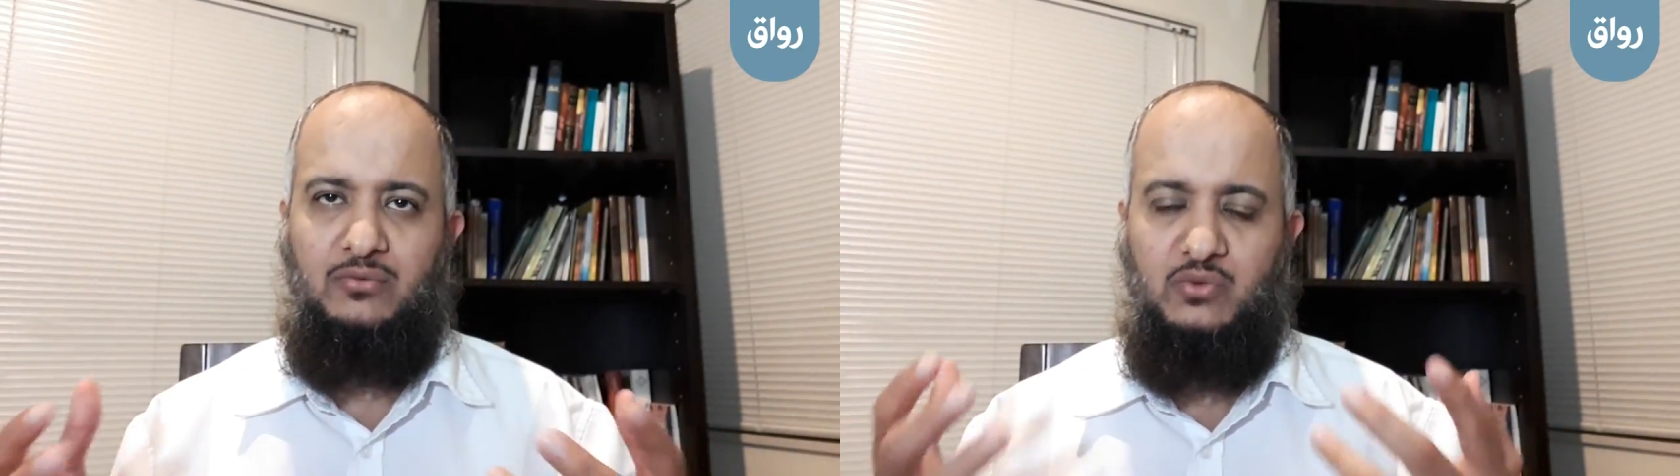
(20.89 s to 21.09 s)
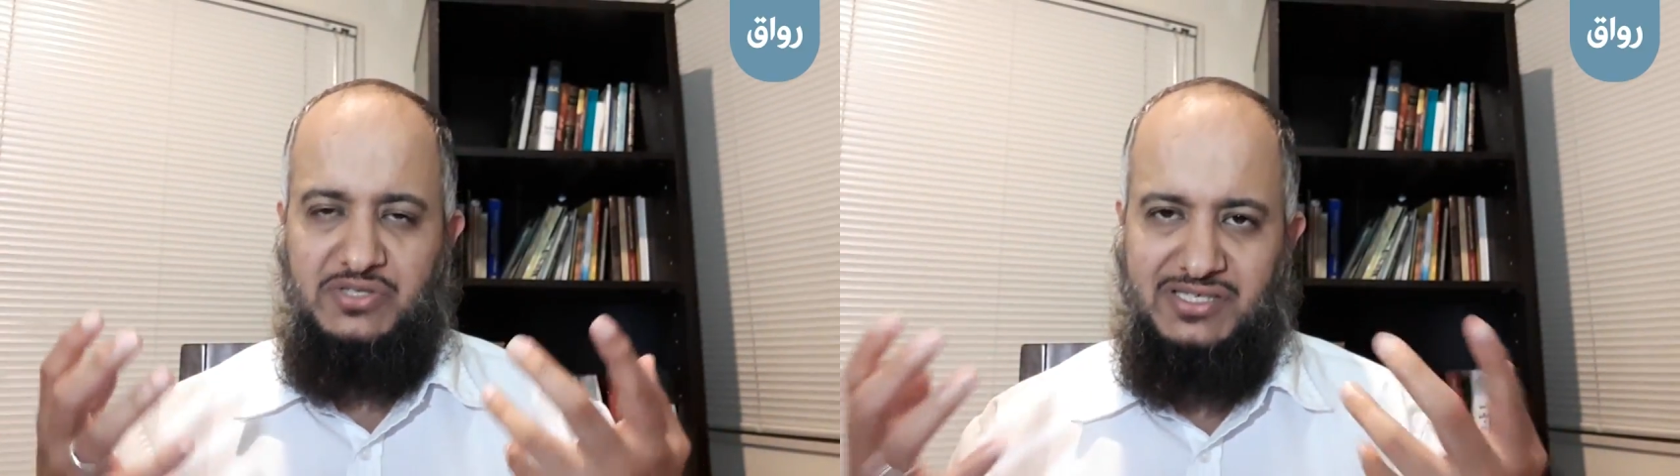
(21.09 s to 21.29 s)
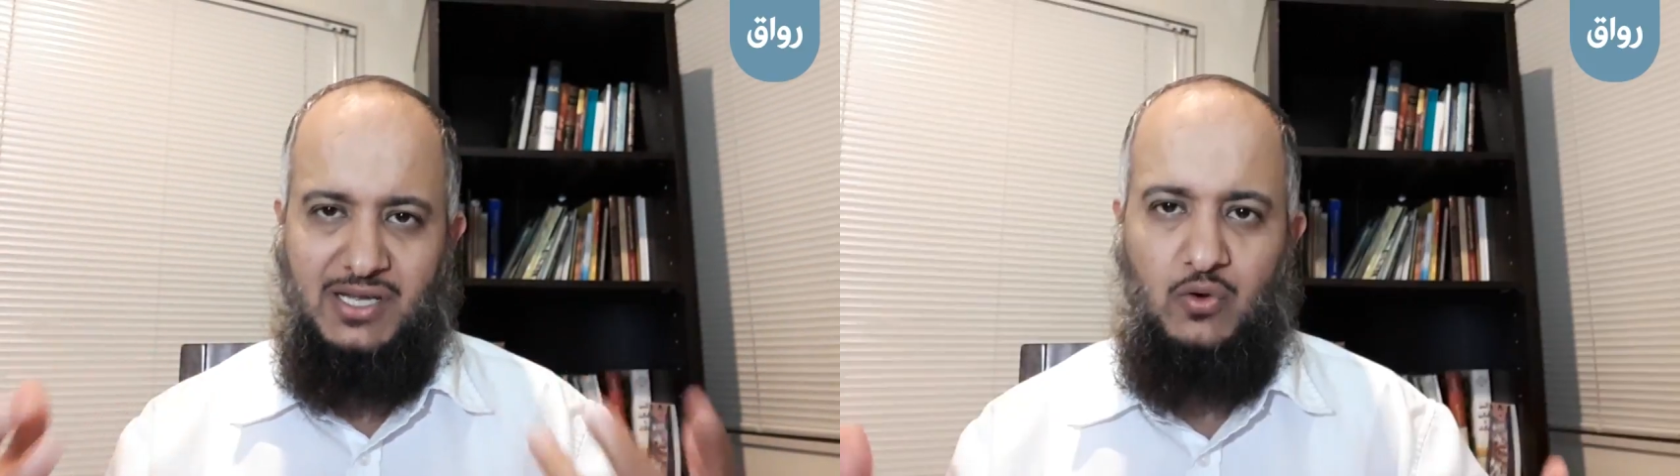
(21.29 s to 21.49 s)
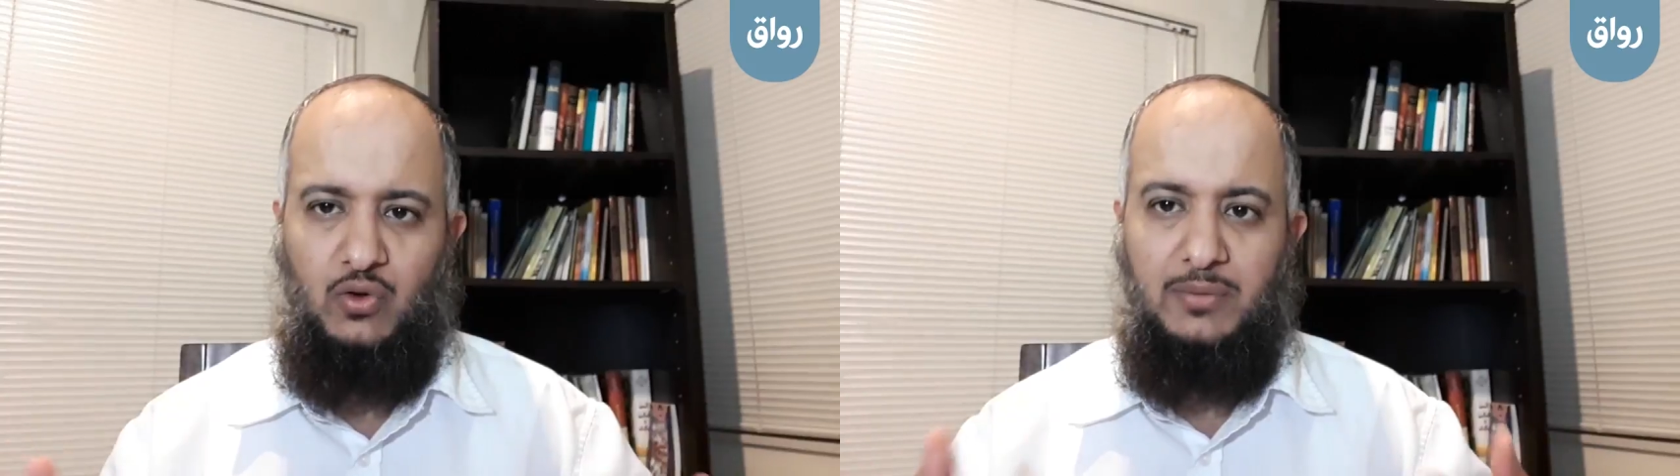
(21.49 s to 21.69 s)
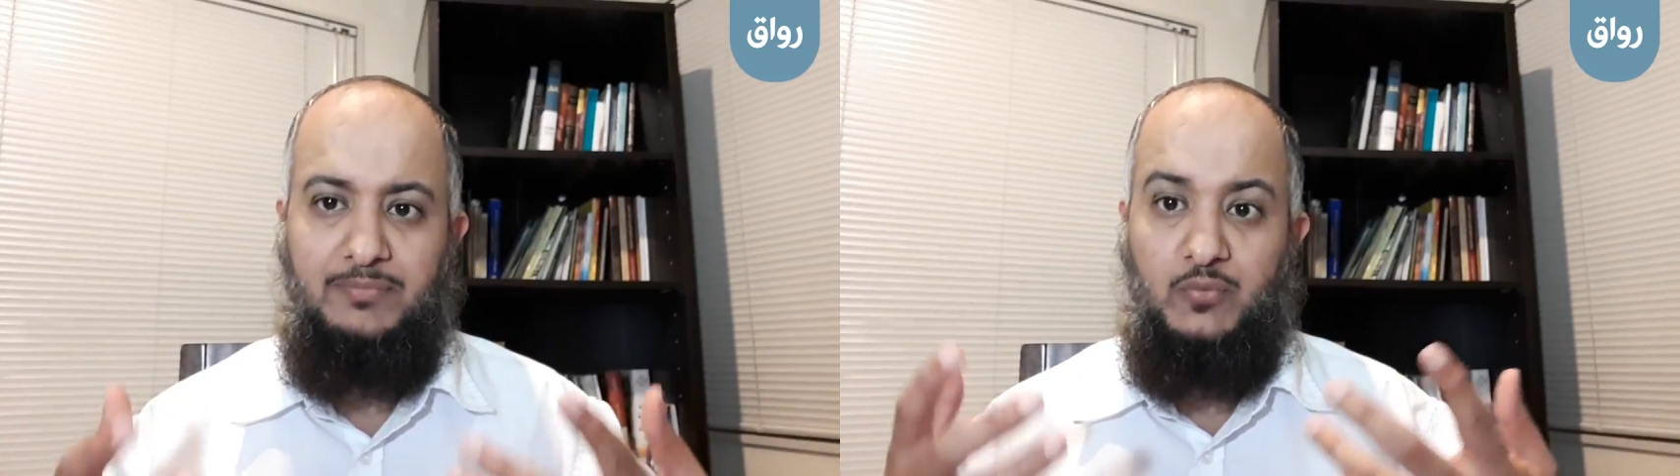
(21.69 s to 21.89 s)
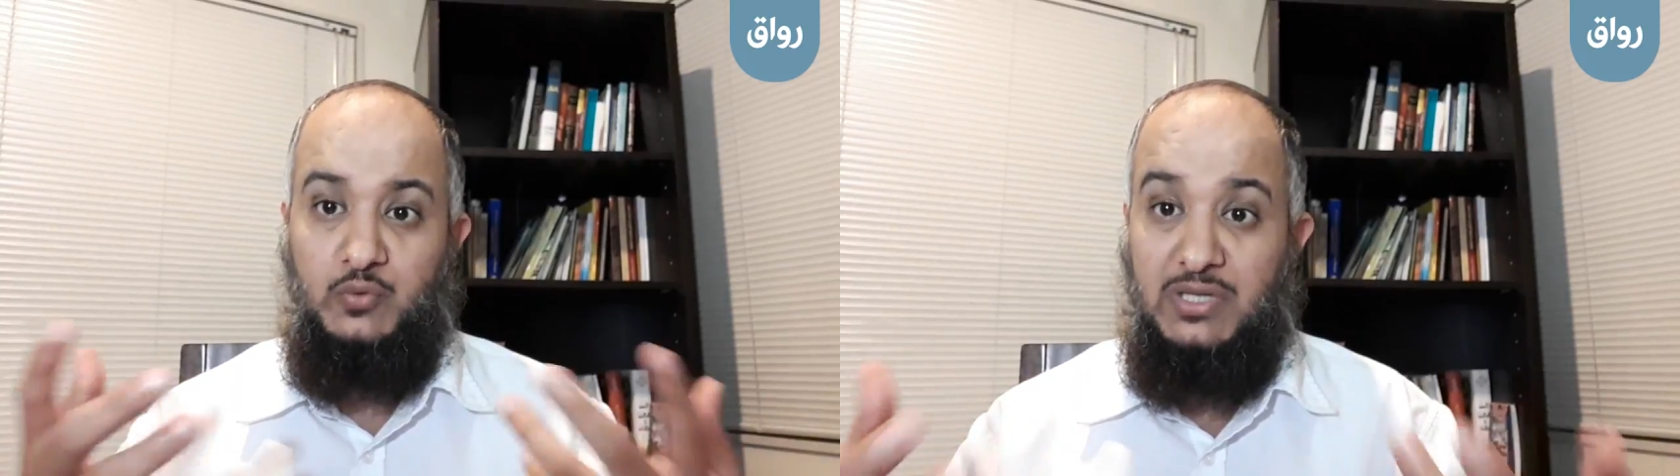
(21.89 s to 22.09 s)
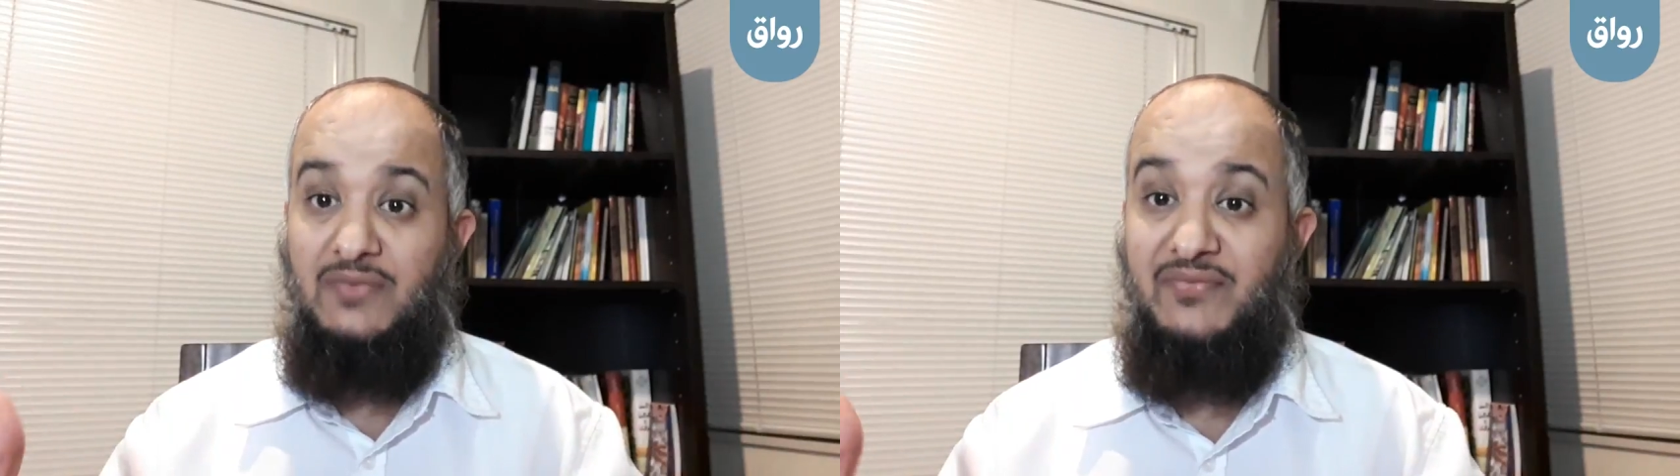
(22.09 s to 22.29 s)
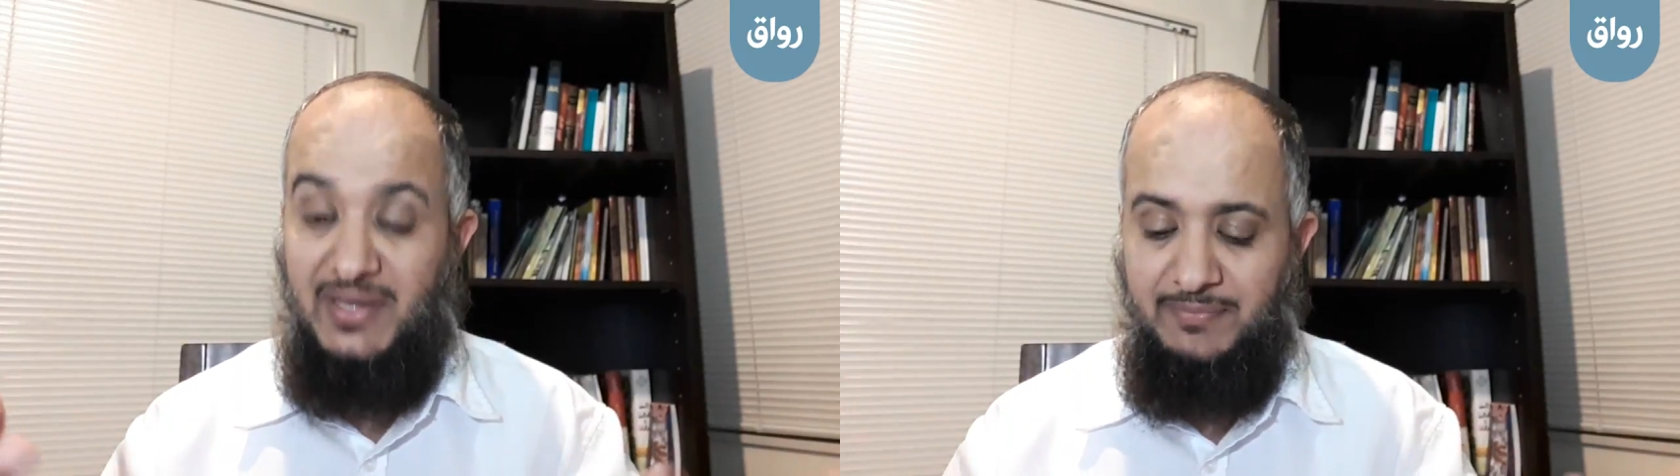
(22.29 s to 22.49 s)
وتستوعب
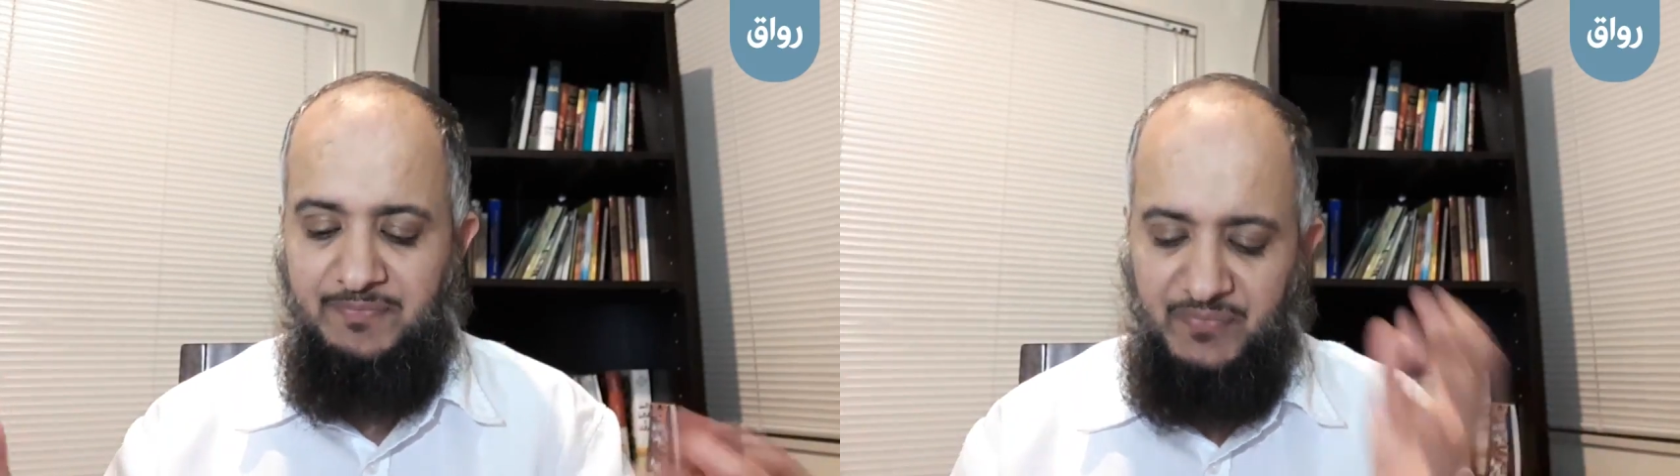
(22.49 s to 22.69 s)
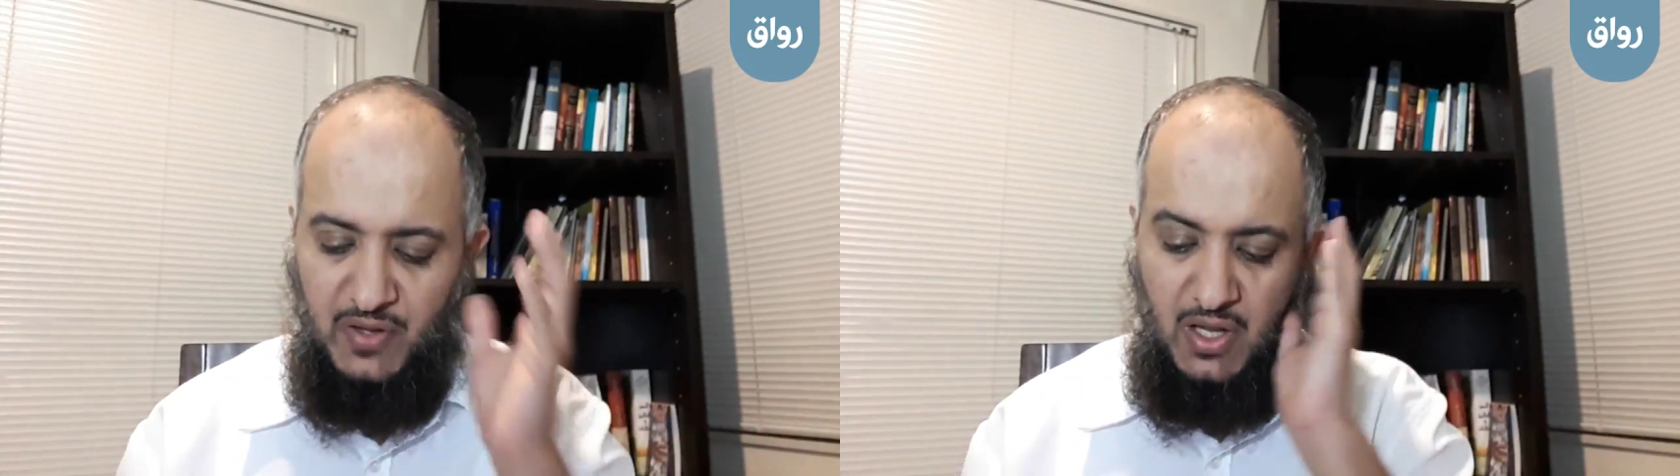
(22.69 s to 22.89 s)
وتفهم